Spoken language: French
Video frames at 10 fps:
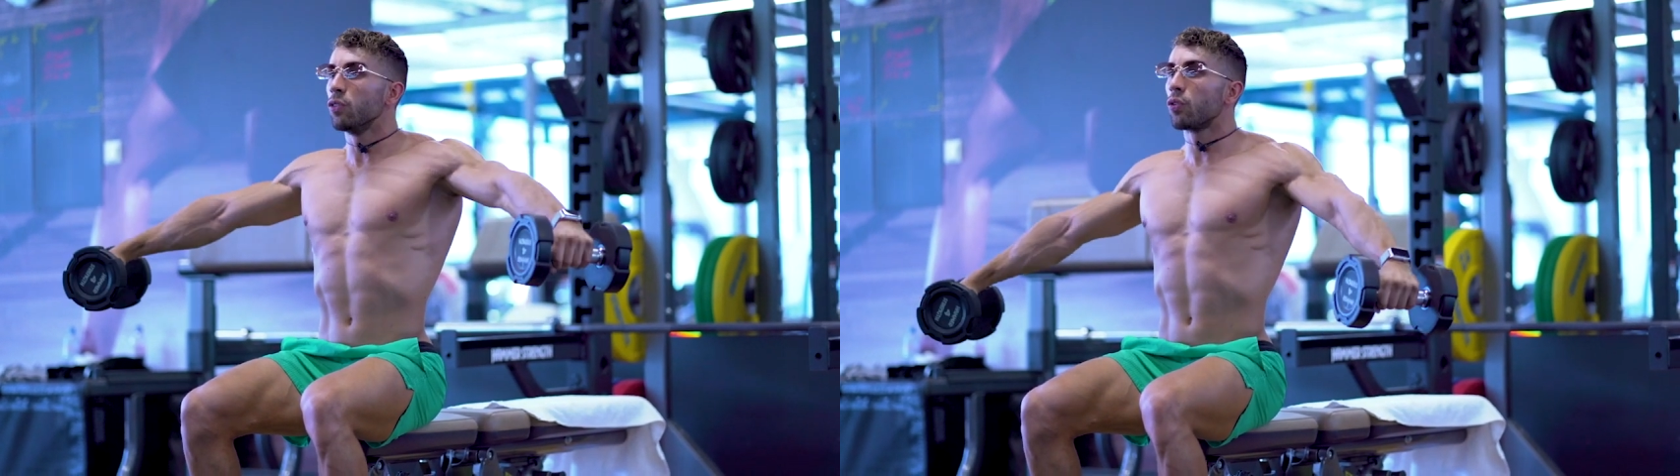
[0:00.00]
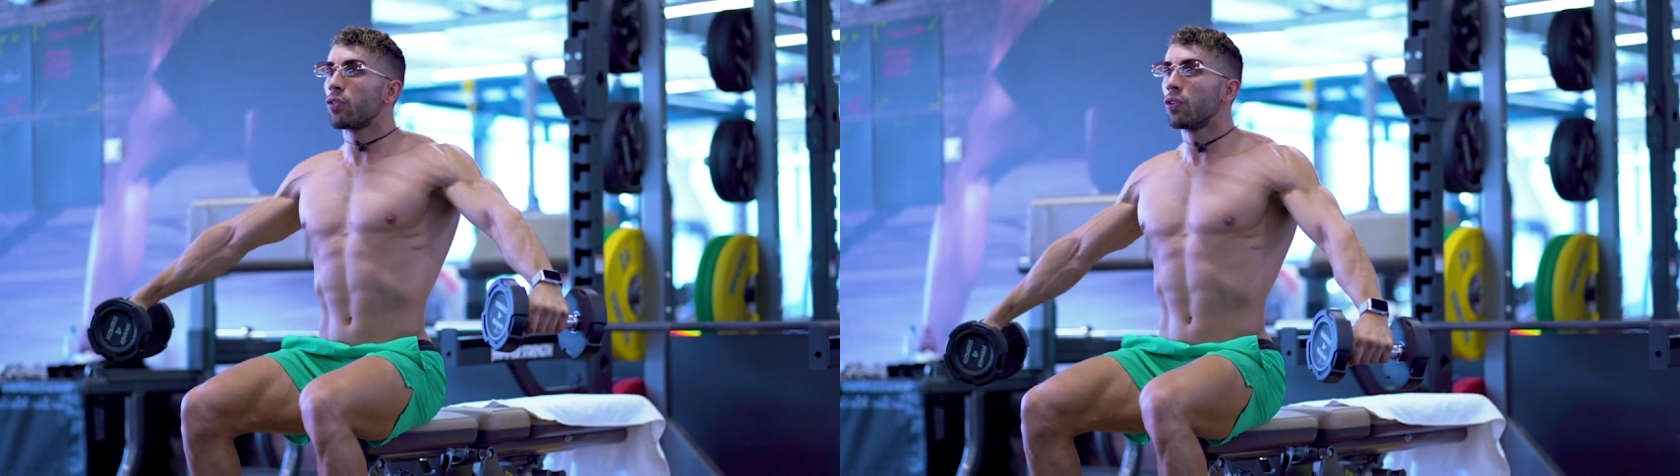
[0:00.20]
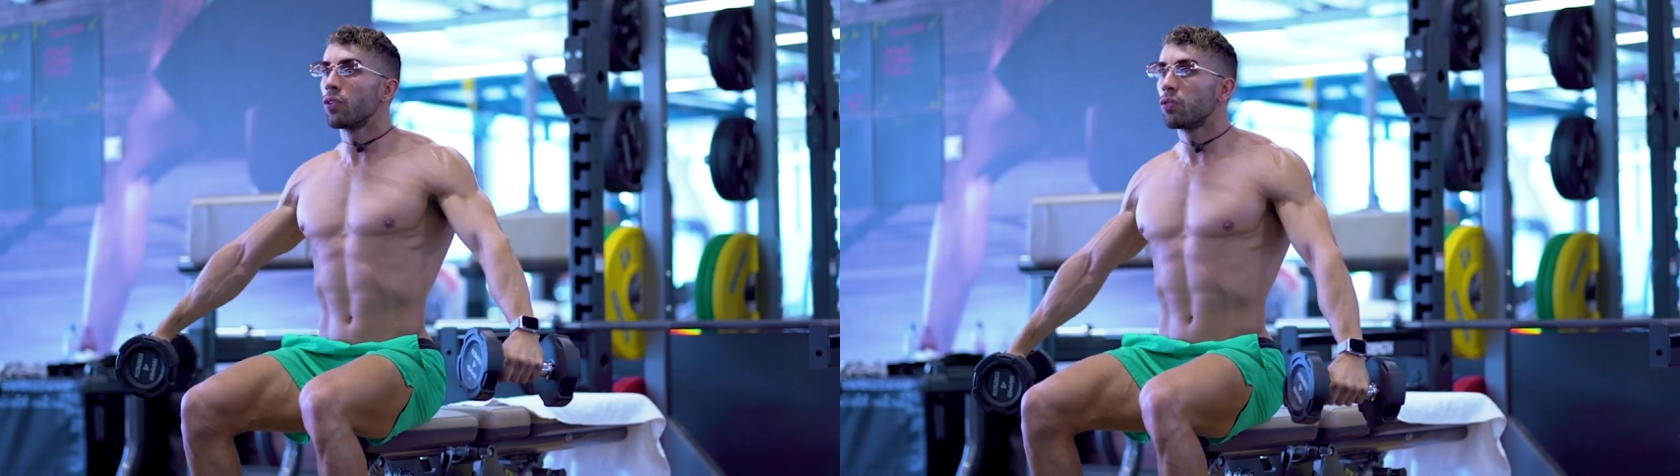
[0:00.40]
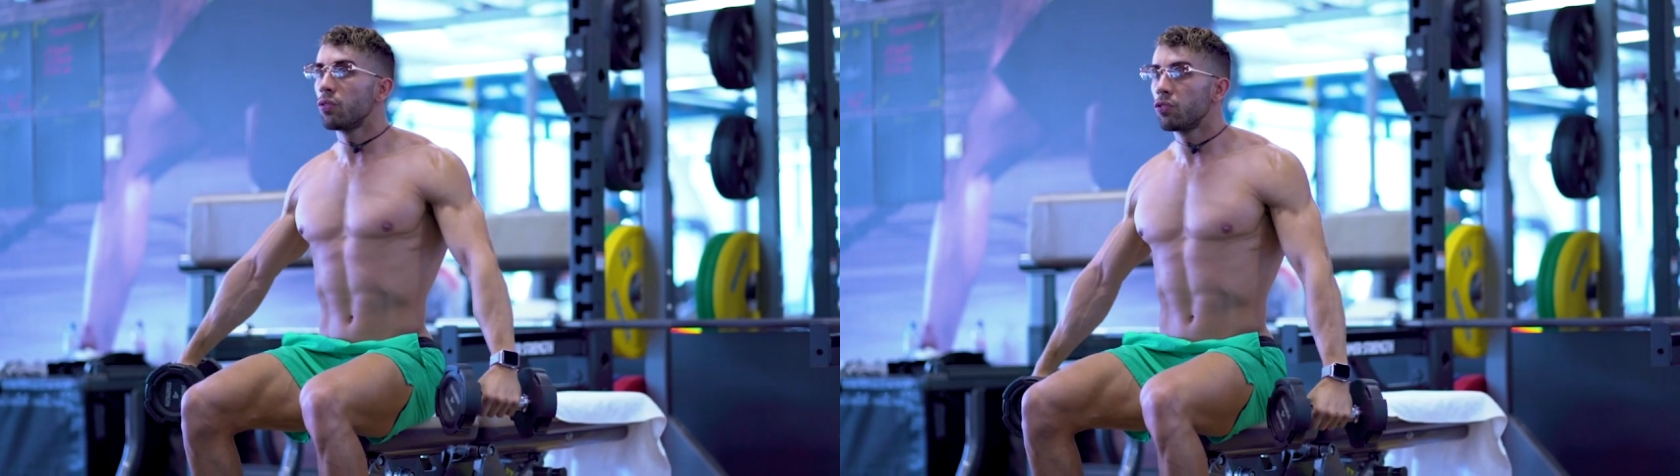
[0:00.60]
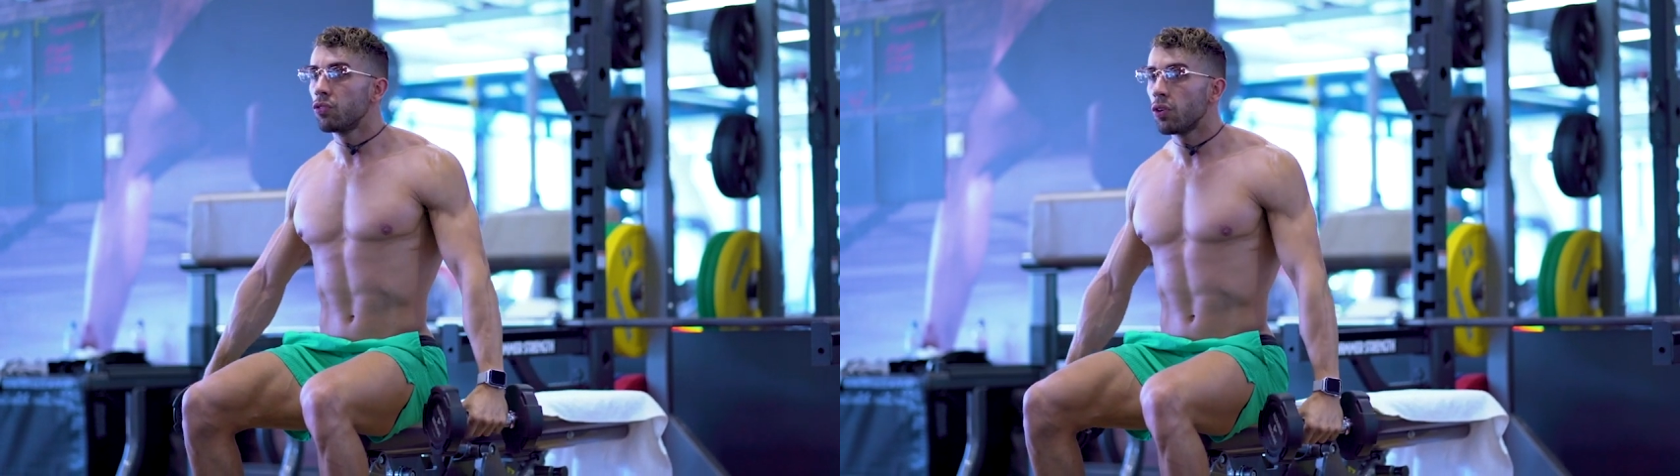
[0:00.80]
Donc
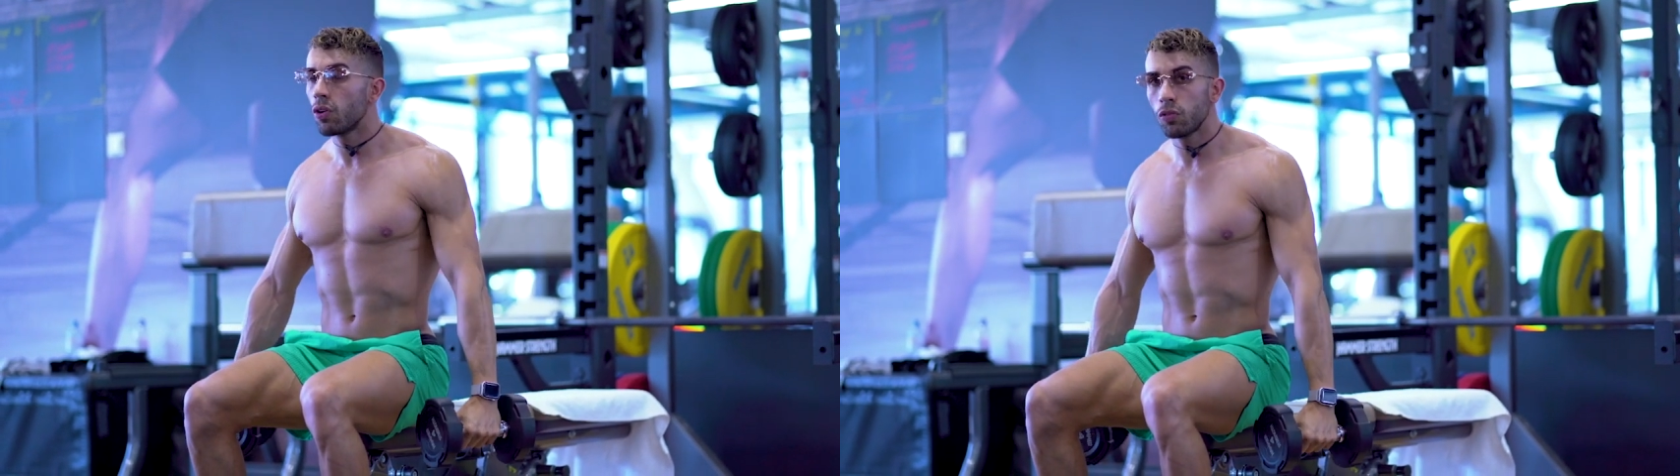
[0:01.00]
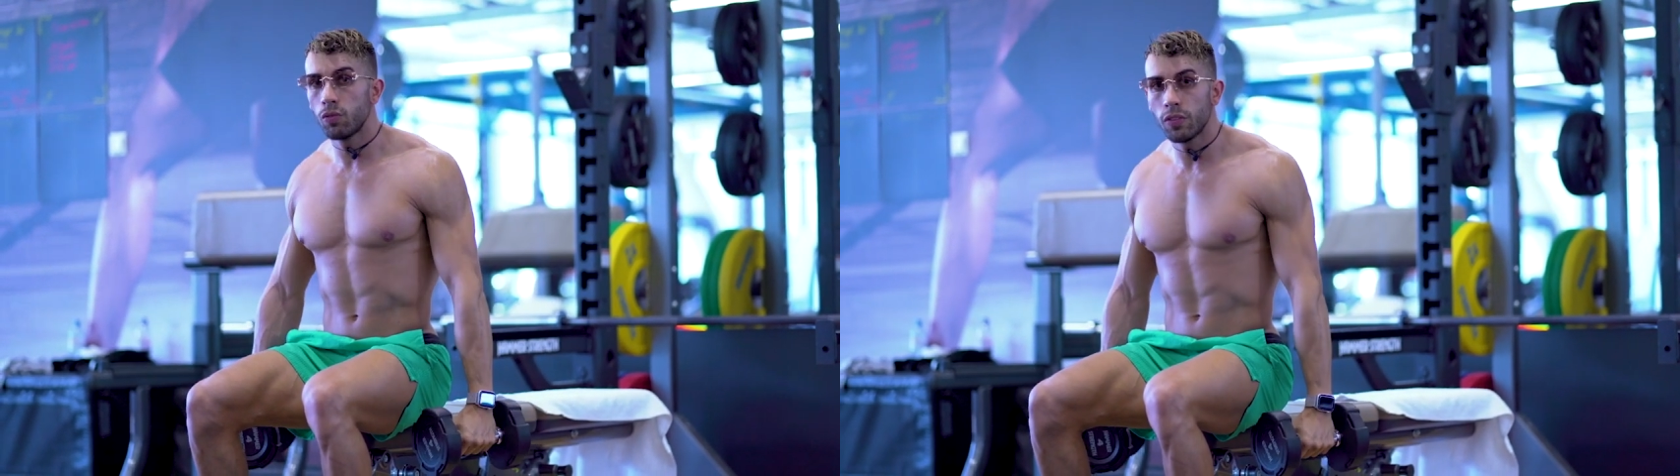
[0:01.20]
toujours quand tu